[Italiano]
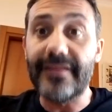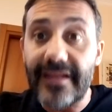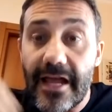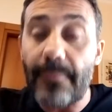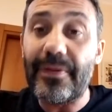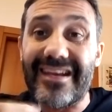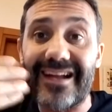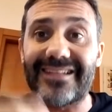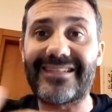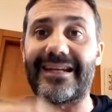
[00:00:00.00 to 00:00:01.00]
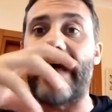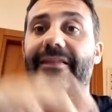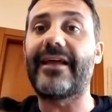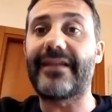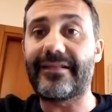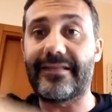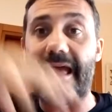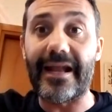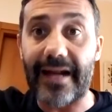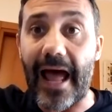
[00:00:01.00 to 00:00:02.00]
di riaprire la strada tra
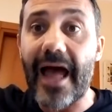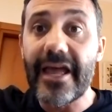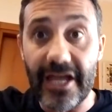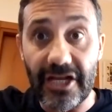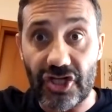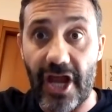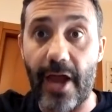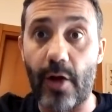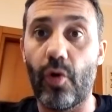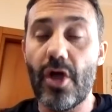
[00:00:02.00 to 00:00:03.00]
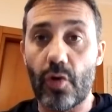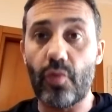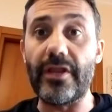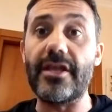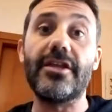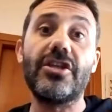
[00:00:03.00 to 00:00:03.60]
terra e cielo. Quindi gli